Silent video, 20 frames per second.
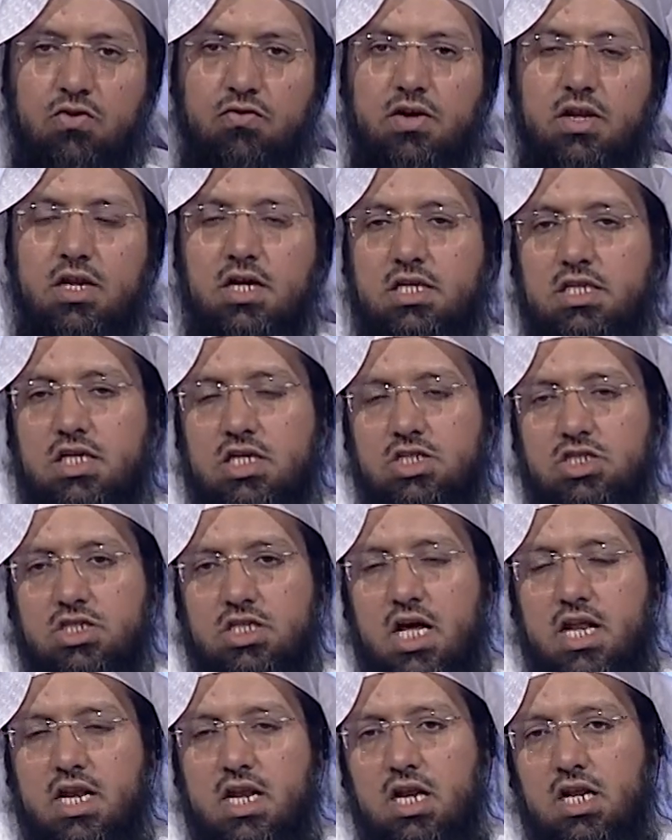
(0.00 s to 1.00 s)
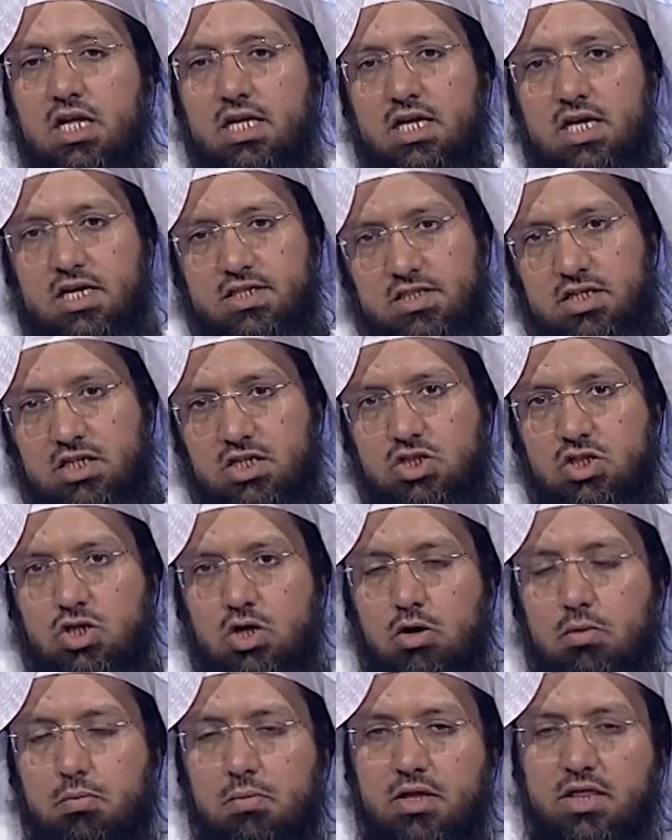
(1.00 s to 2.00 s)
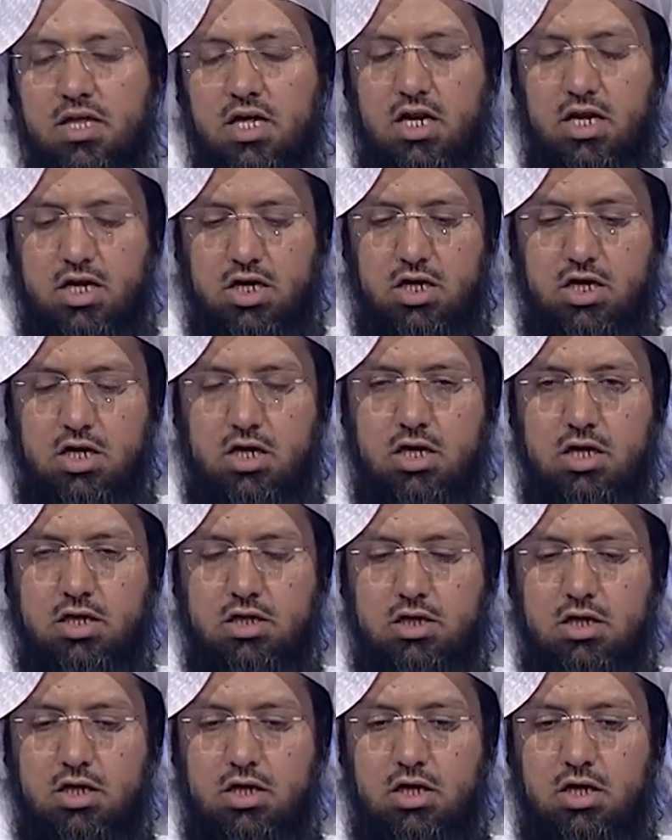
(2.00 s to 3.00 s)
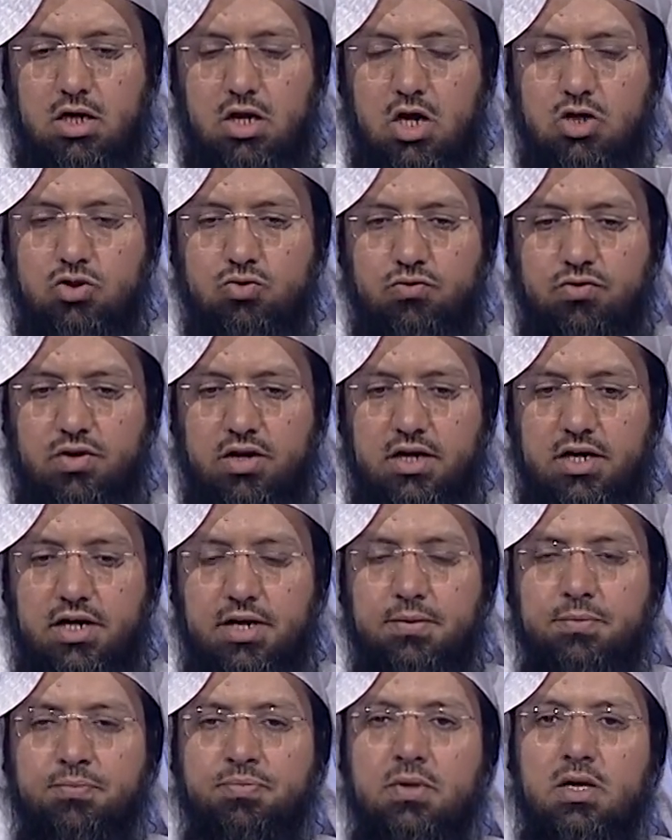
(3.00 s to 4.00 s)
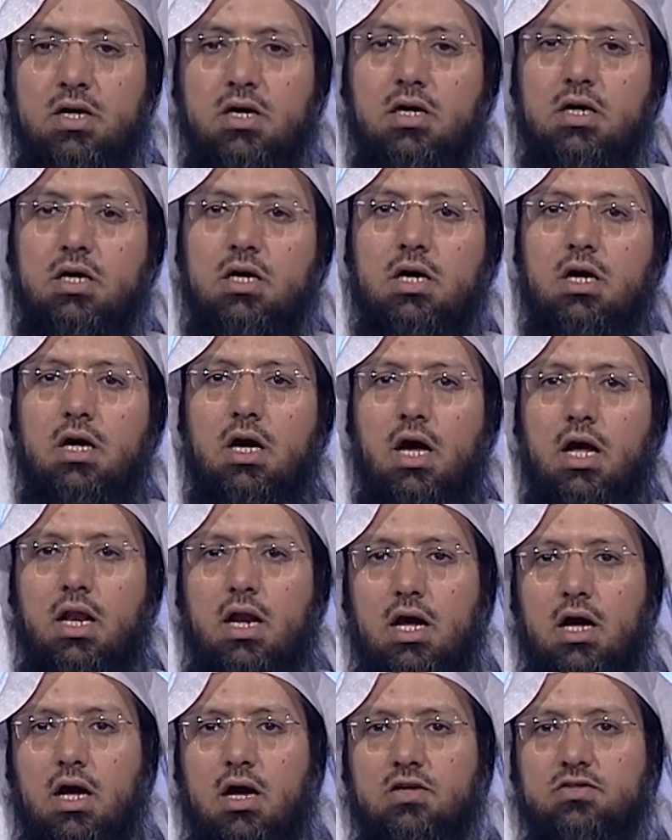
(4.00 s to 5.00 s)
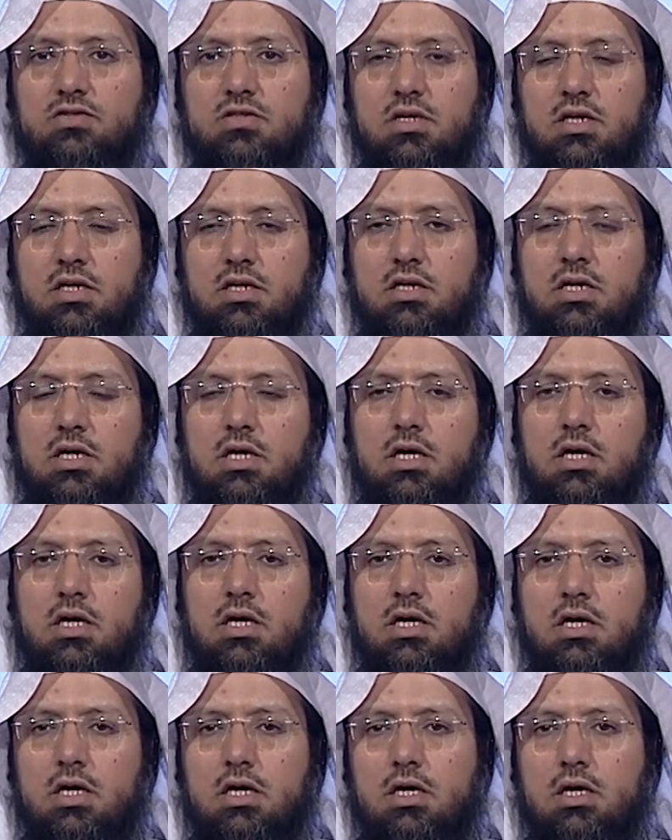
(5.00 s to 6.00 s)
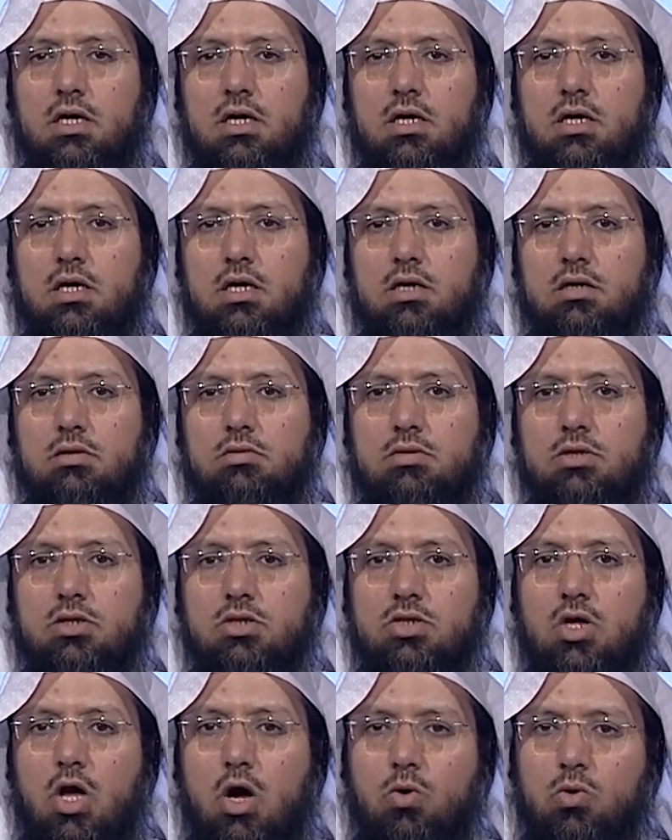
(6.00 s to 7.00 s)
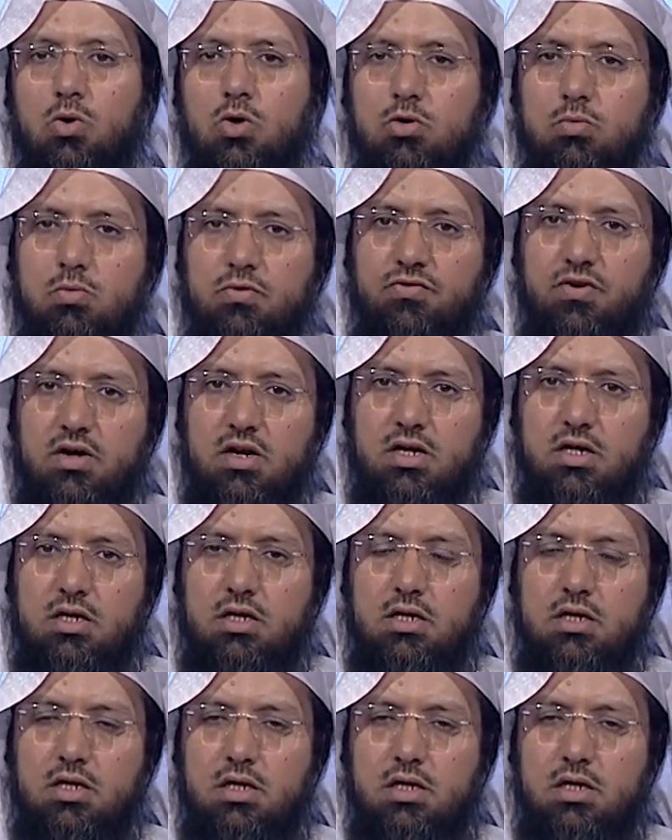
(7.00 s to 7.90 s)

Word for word: فإنك تجد أن القياس عندهم مثلا آه، آه، إخراج فرع آه، على أصل إعطاء حكم فرع